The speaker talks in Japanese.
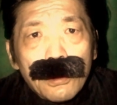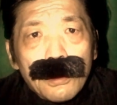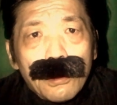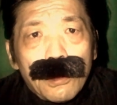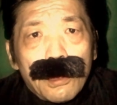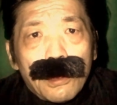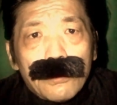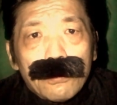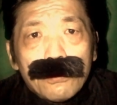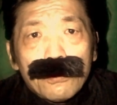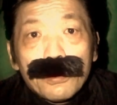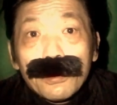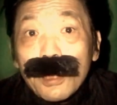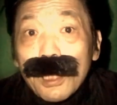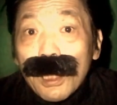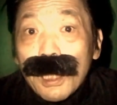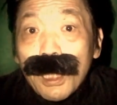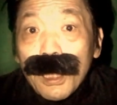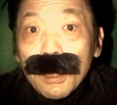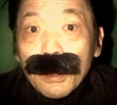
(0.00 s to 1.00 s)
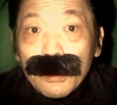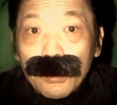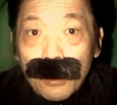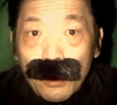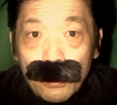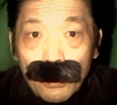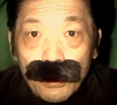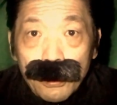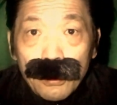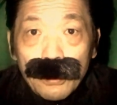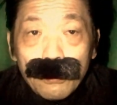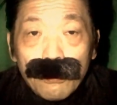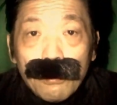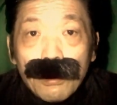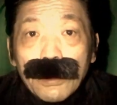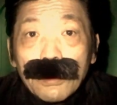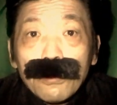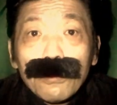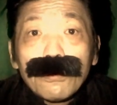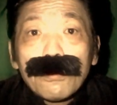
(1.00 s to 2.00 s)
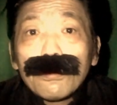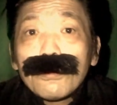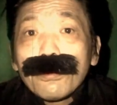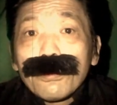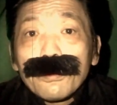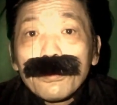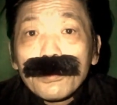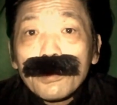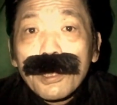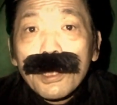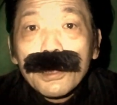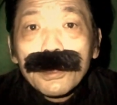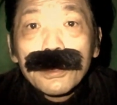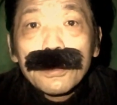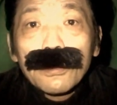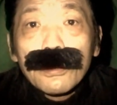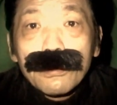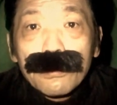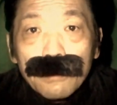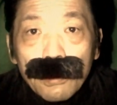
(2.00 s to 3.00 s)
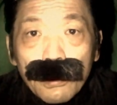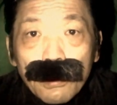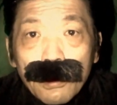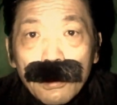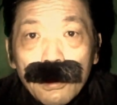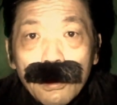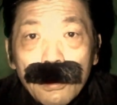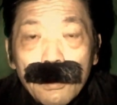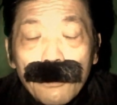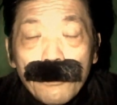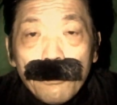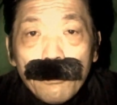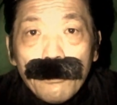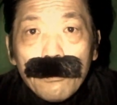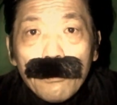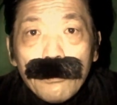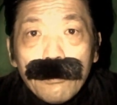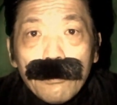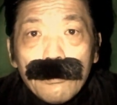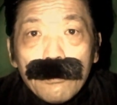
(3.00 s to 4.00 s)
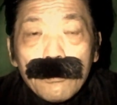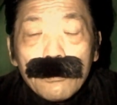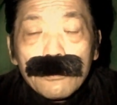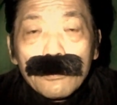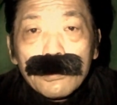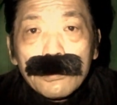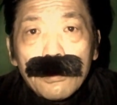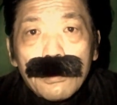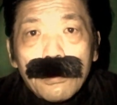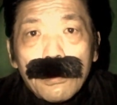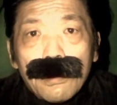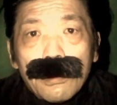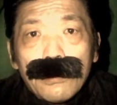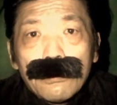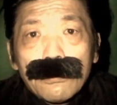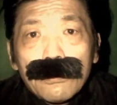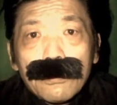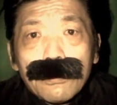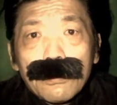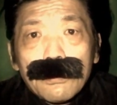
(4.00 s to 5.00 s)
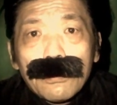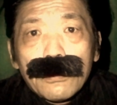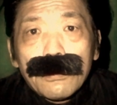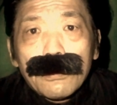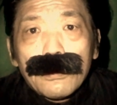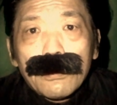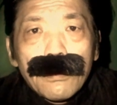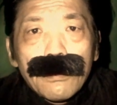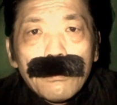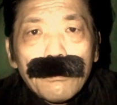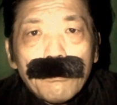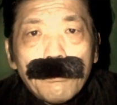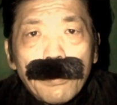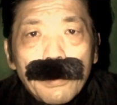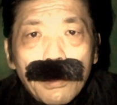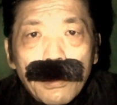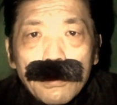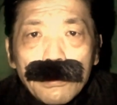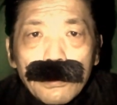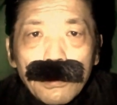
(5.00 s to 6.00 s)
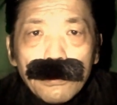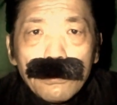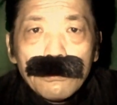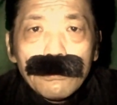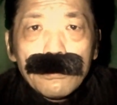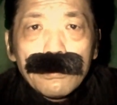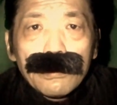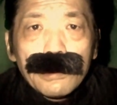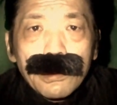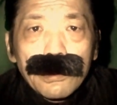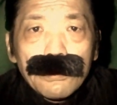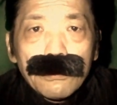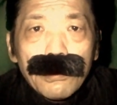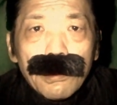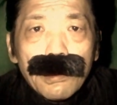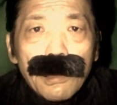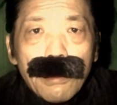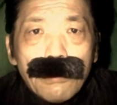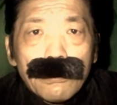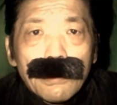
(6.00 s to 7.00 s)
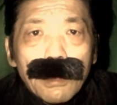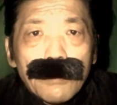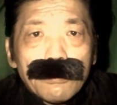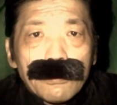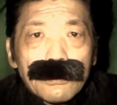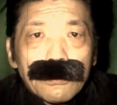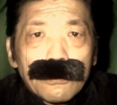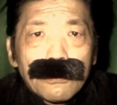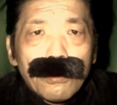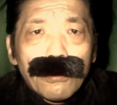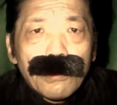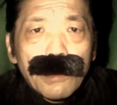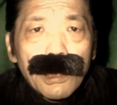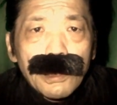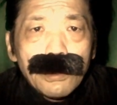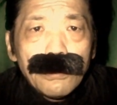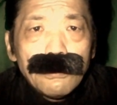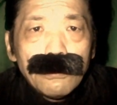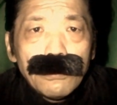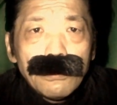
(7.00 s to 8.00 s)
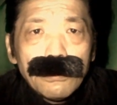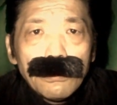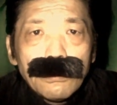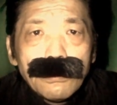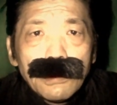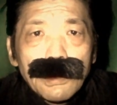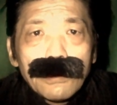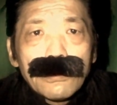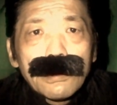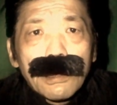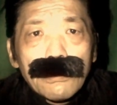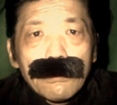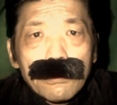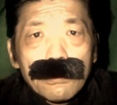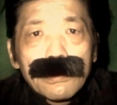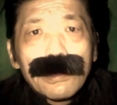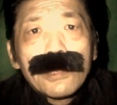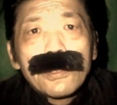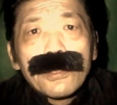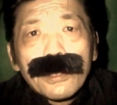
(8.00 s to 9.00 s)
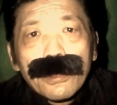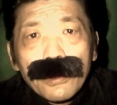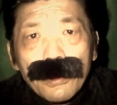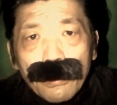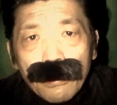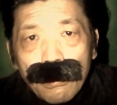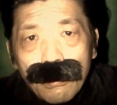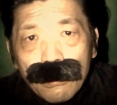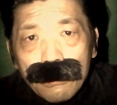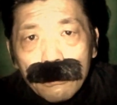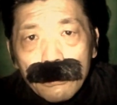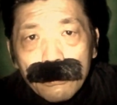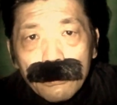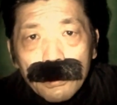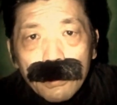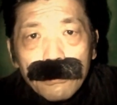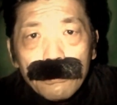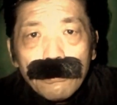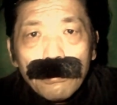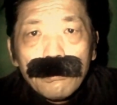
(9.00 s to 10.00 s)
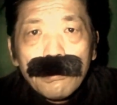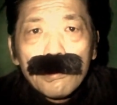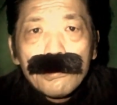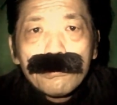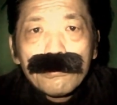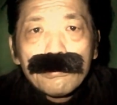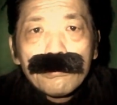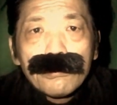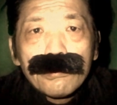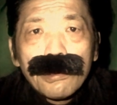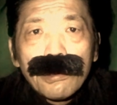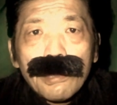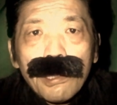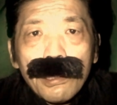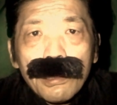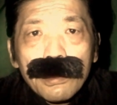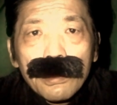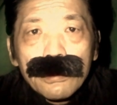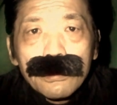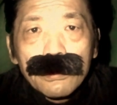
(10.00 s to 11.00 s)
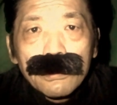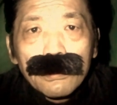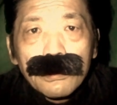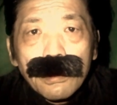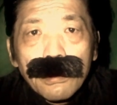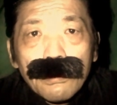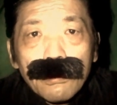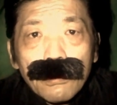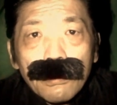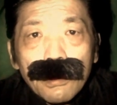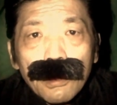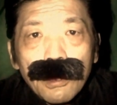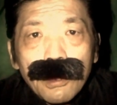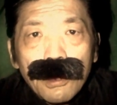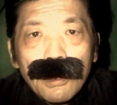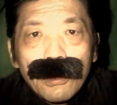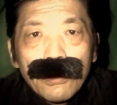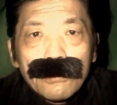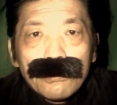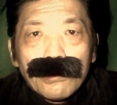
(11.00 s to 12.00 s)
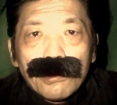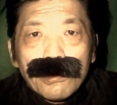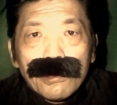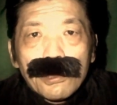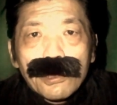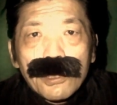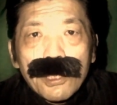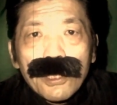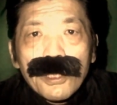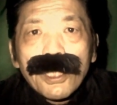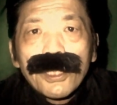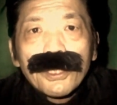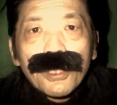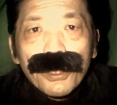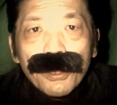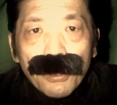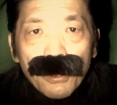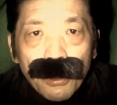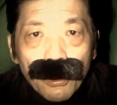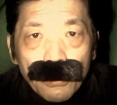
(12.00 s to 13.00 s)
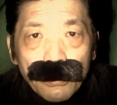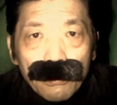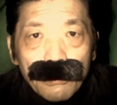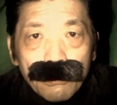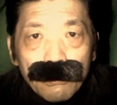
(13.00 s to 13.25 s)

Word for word: あの、蓋が開いたりとか、そういうことを言ったらしいんですね。そしたら、あの、ベランダでうるさいって言われたの多分、隣のやつがうるせえんじゃねえかって言うんで、隣住んでないらしいんだよ。じゃあ下じゃねえか？